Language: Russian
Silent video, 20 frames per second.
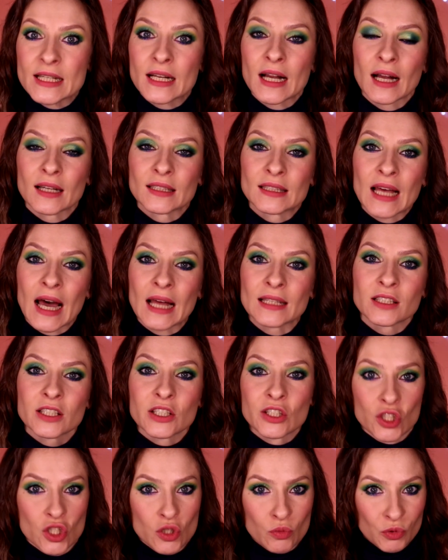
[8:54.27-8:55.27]
когда ты
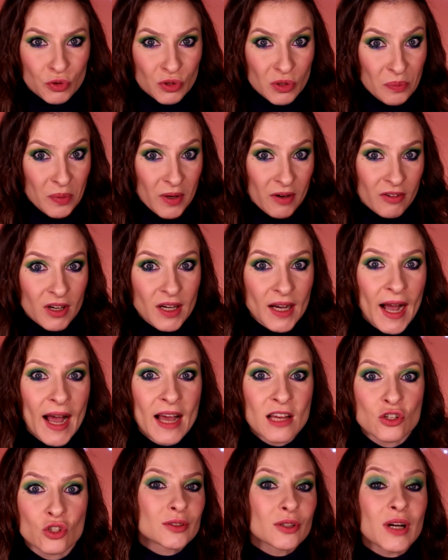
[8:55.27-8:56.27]
к чему-то
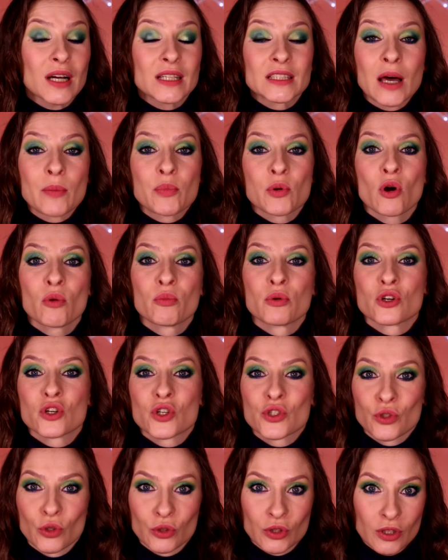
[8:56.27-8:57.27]
привыкаешь, то когда пробуешь
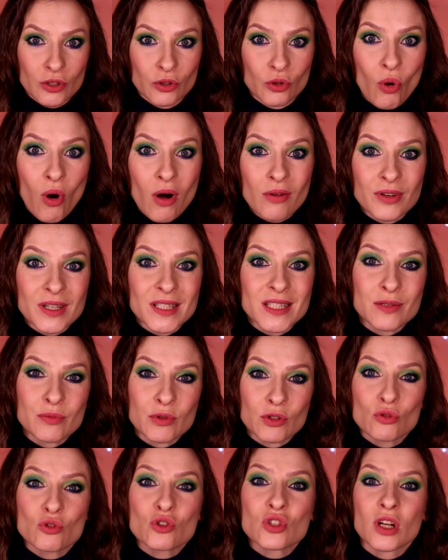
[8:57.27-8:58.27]
что-то новое,
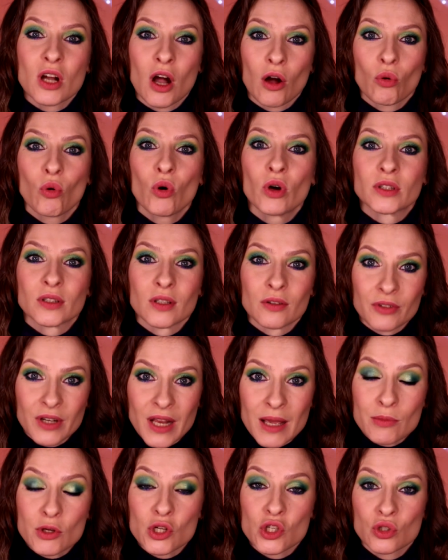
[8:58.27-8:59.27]
тебе нужно какое-то
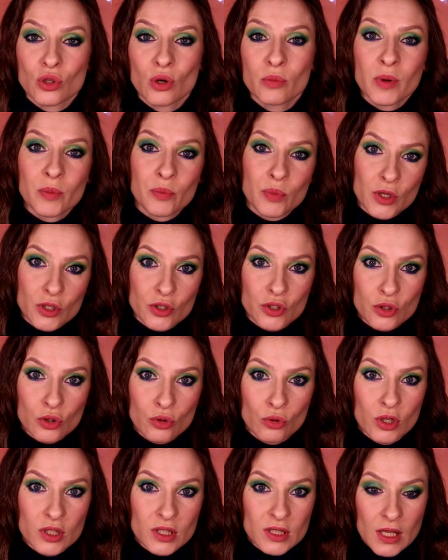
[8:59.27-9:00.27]
время, чтобы
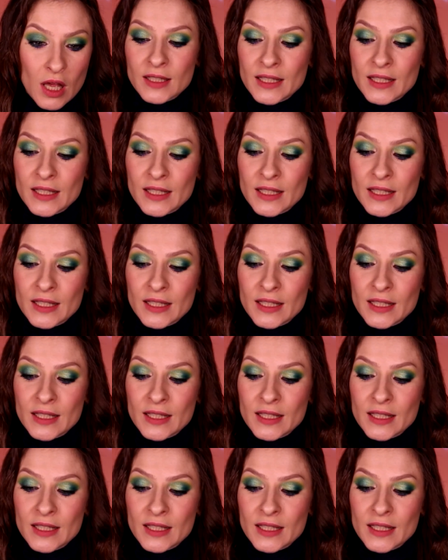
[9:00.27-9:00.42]
перестроиться.